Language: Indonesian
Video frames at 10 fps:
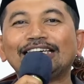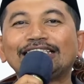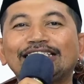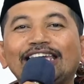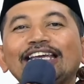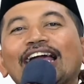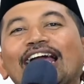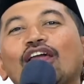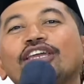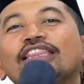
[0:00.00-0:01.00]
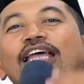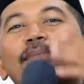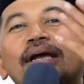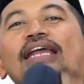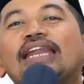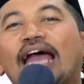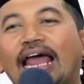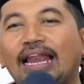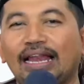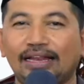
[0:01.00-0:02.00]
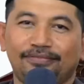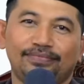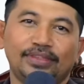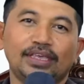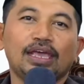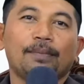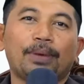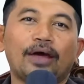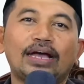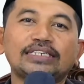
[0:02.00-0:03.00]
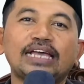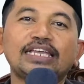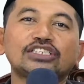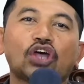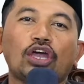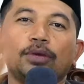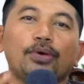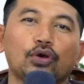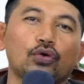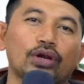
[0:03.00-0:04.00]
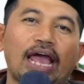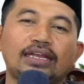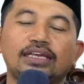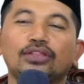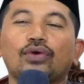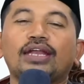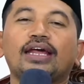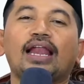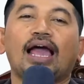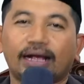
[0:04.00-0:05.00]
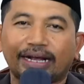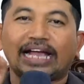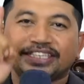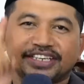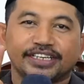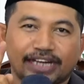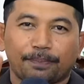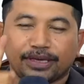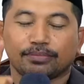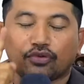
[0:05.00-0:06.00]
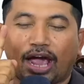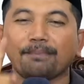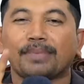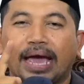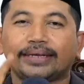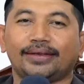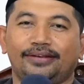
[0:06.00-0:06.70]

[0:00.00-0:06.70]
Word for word: Sehingga kalau kita mengenal bahwasanya sahibul Quran itu adalah kanjeng Nabi Muhammad